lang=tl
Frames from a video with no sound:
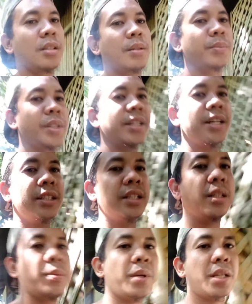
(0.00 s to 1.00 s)
Um, try
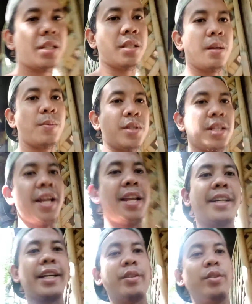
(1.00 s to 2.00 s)
natin yung mix. Tapos
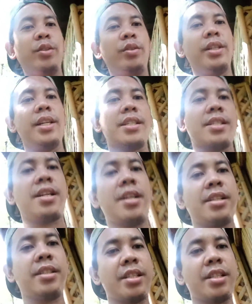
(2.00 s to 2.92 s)
lalagay ko yung link sa